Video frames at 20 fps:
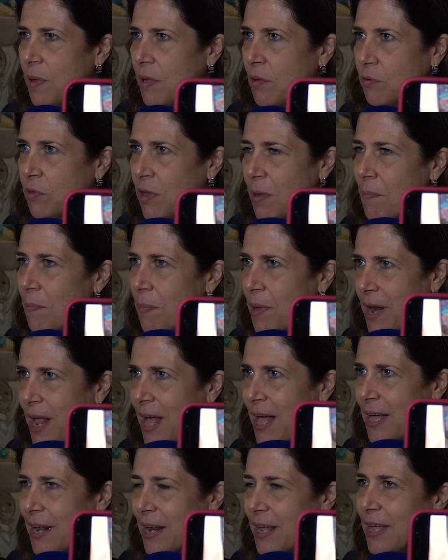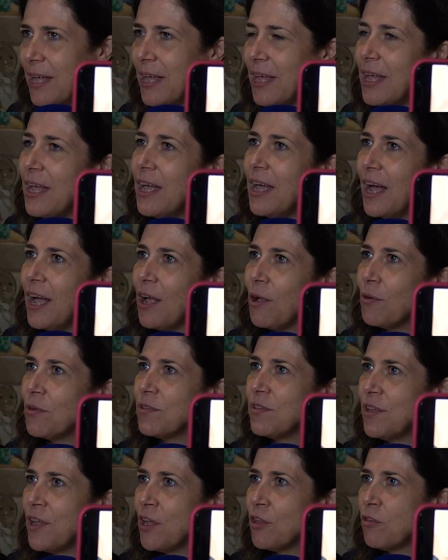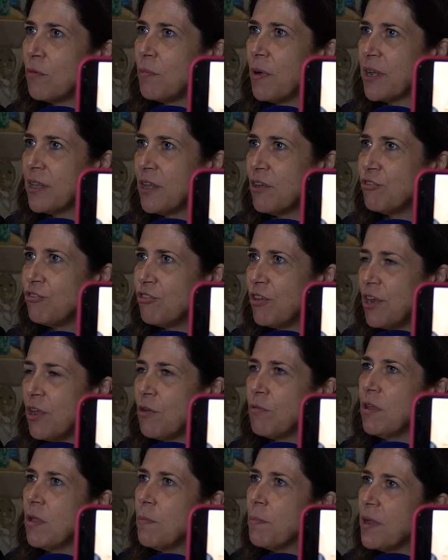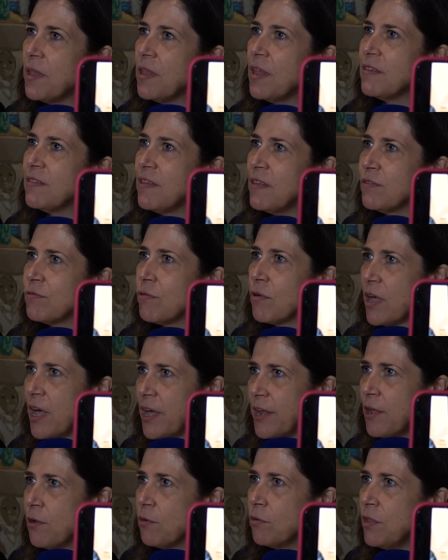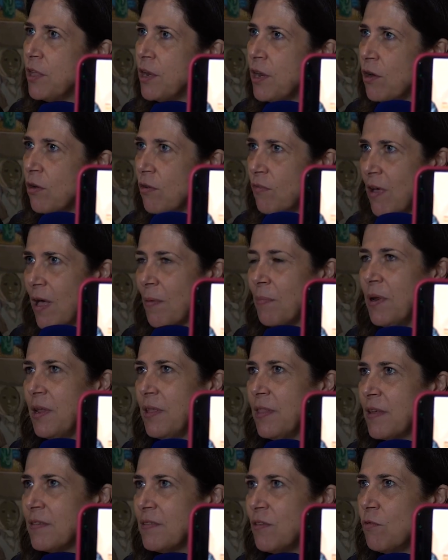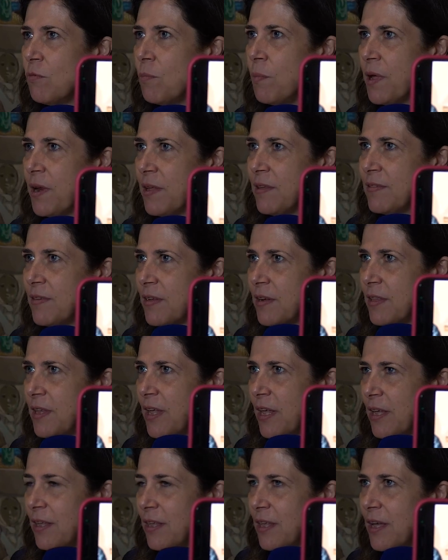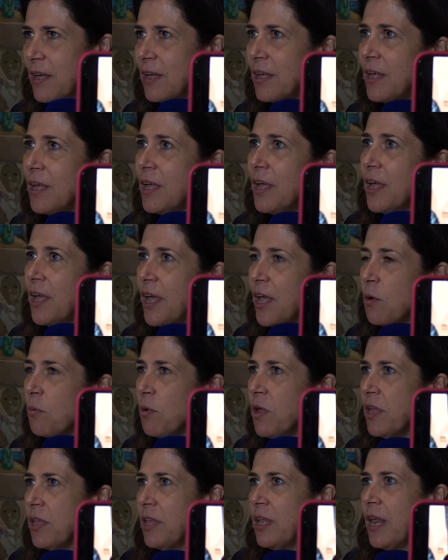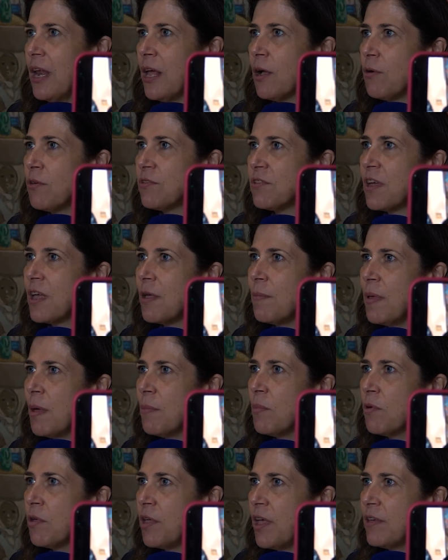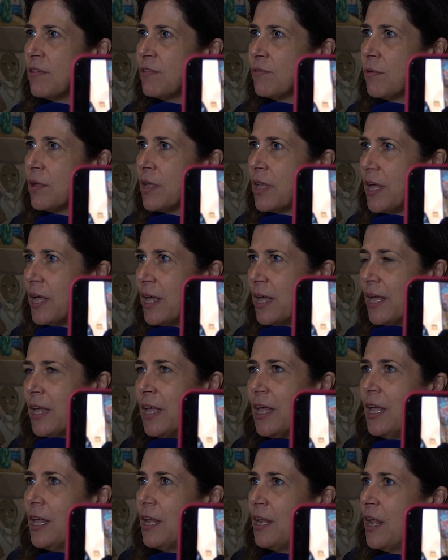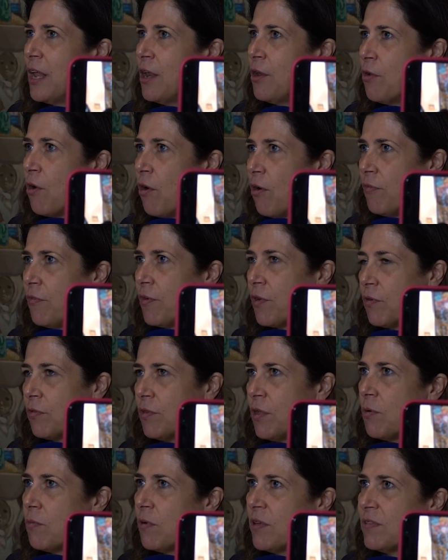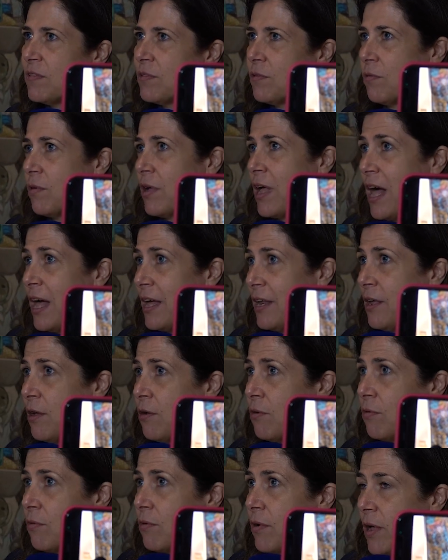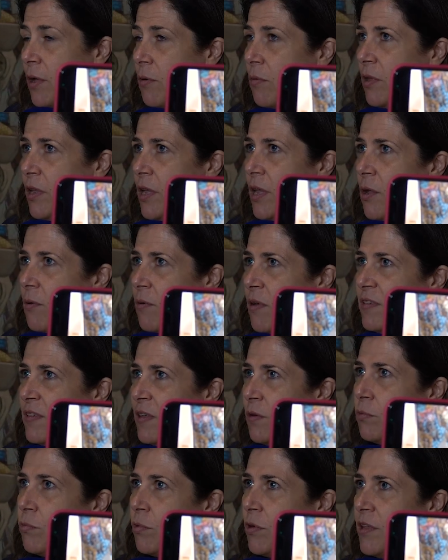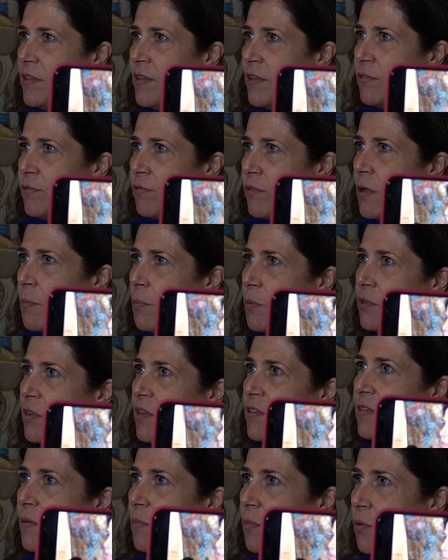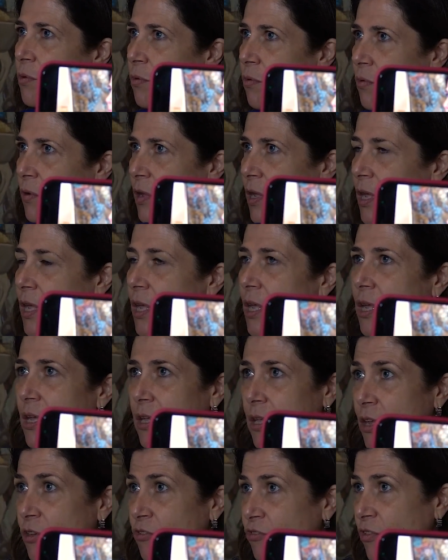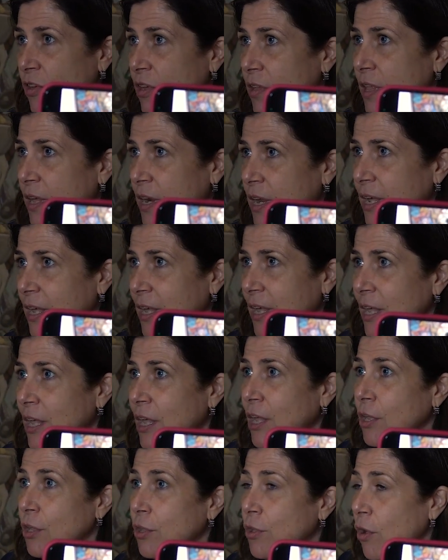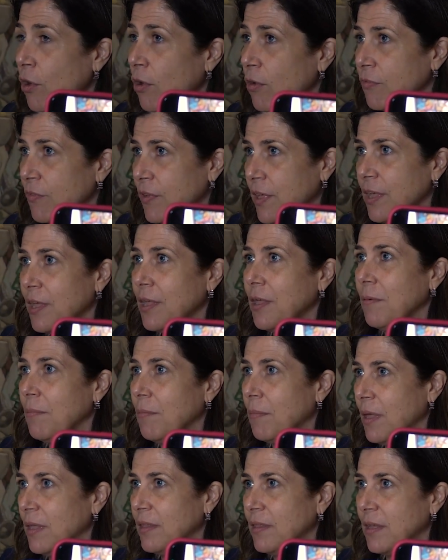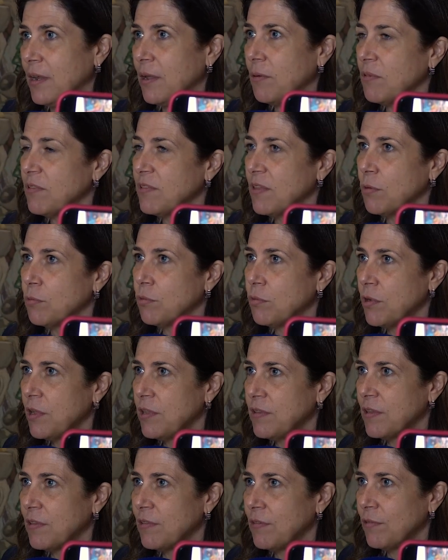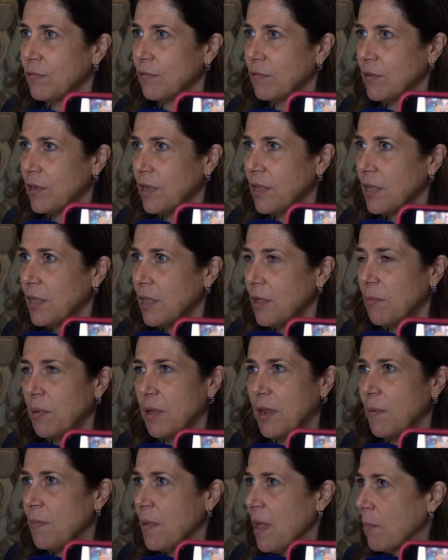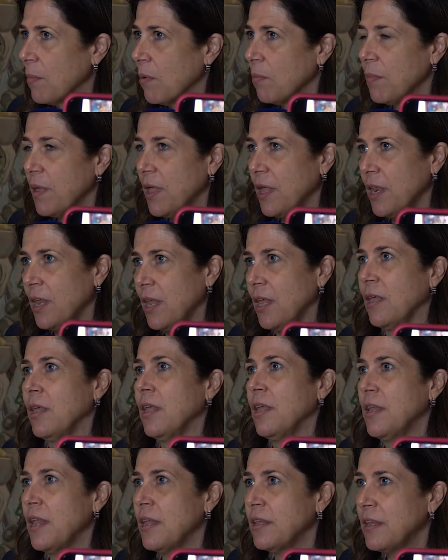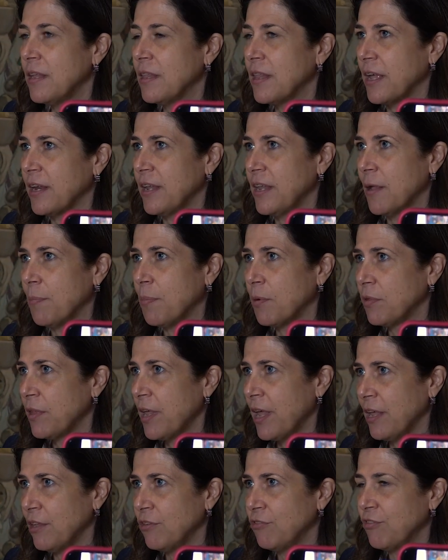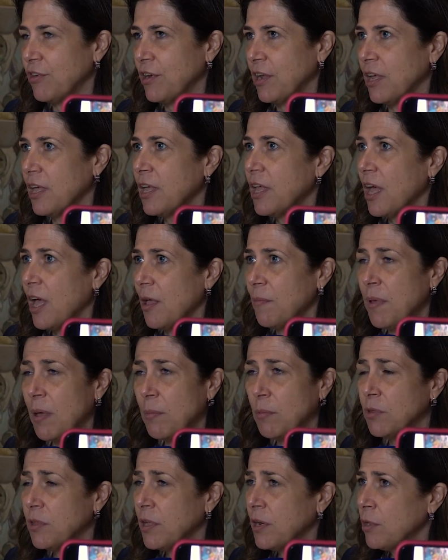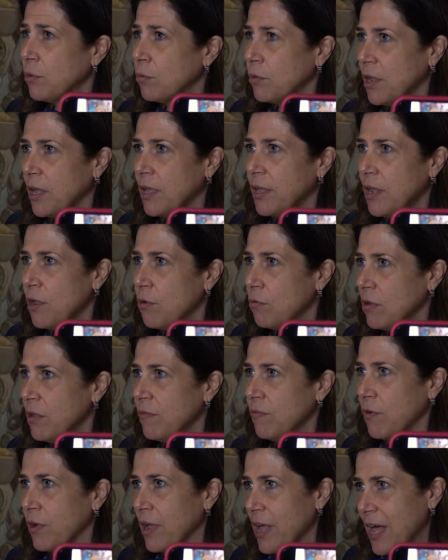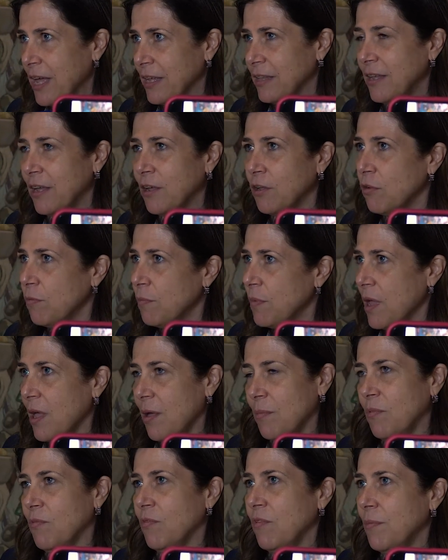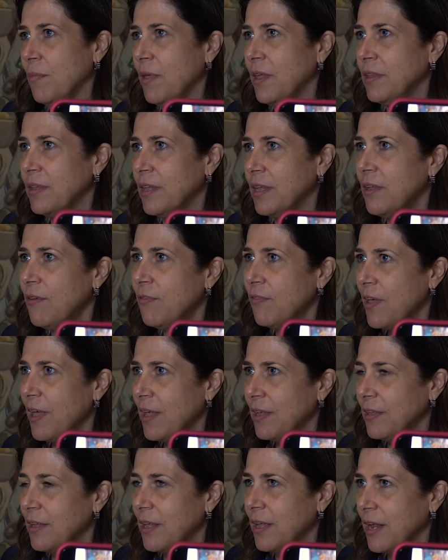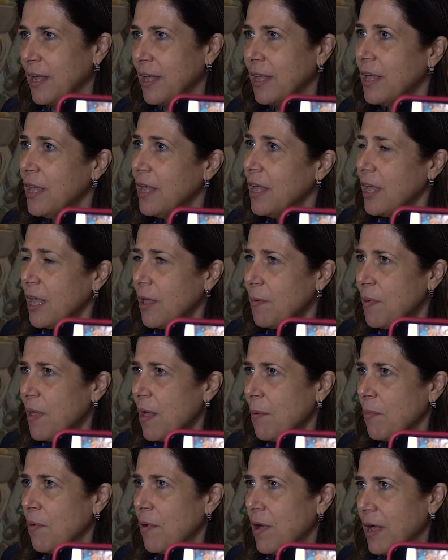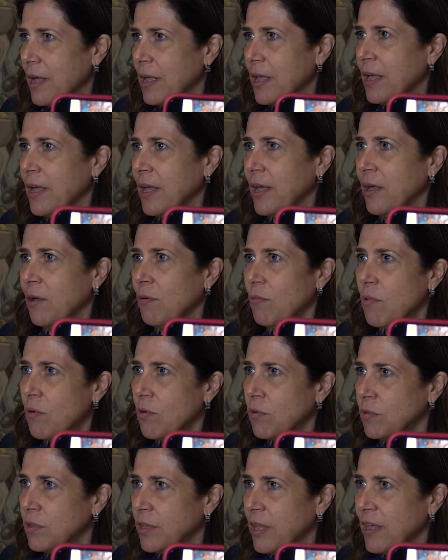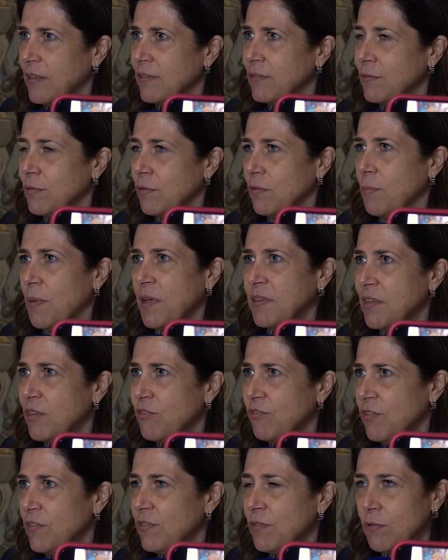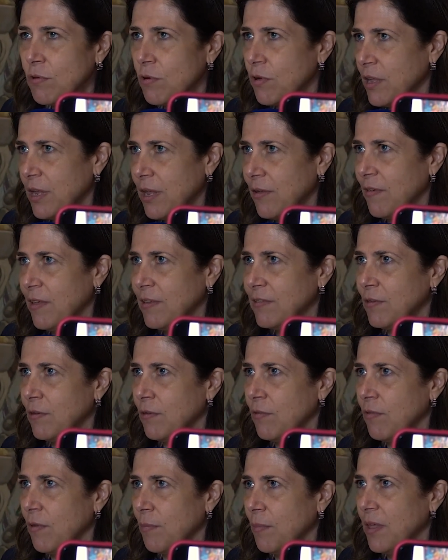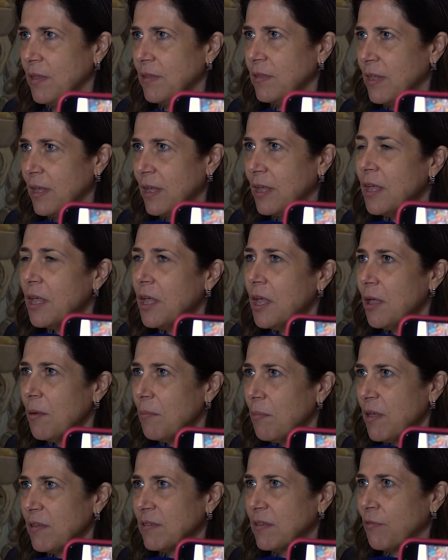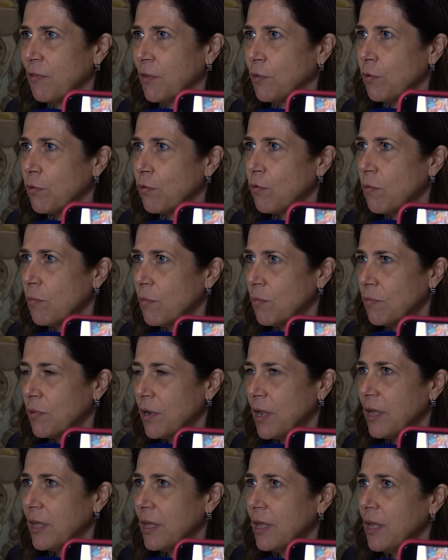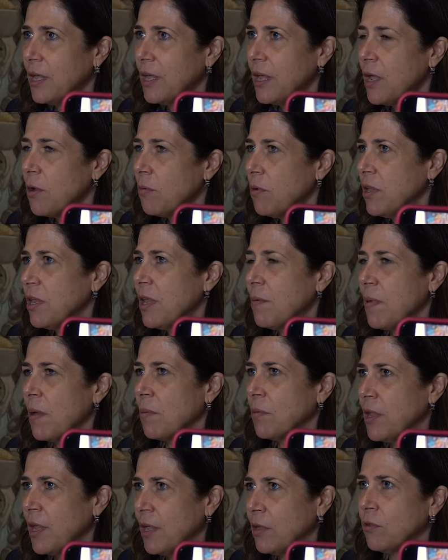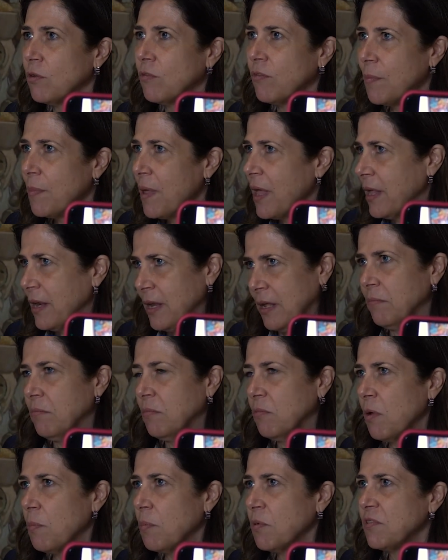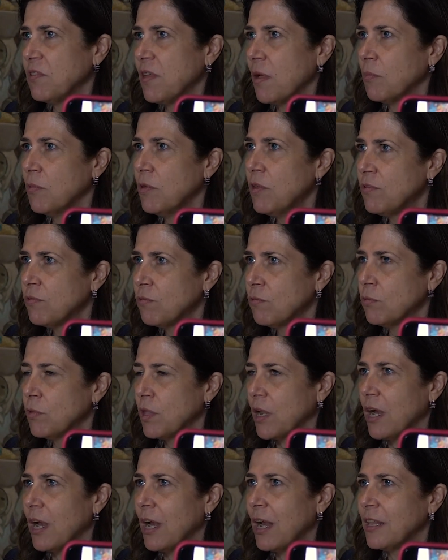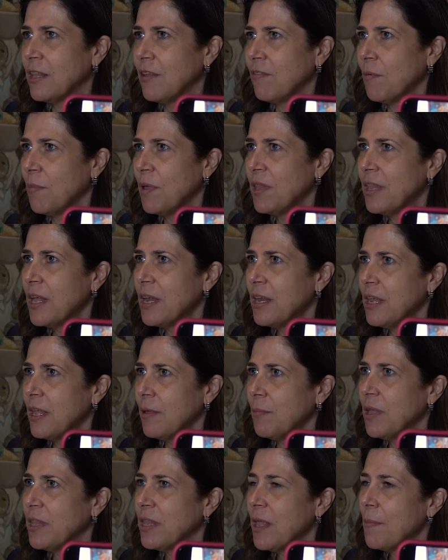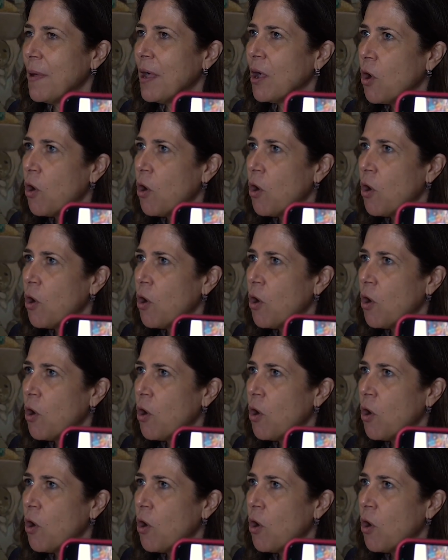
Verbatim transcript: ottemperare al cosiddetto burden sharing, quindi prendersi il suo carico di rinnovabili da sviluppare in Sardegna. E quindi la cosa che abbiamo chiesto è che nel novero di questo carico e quindi di queste autorizzazioni potessimo noi decidere dove mettere queste autorizzazioni, perché abbiamo beni identitari da proteggere, abbiamo territori agricoli vocati che dobbiamo ovviamente difendere e abbiamo anche un contesto paesaggistico che deve essere ovviamente messo a fattor comune. E quindi abbiamo detto, va bene, noi possiamo discutere relativamente al limite, ma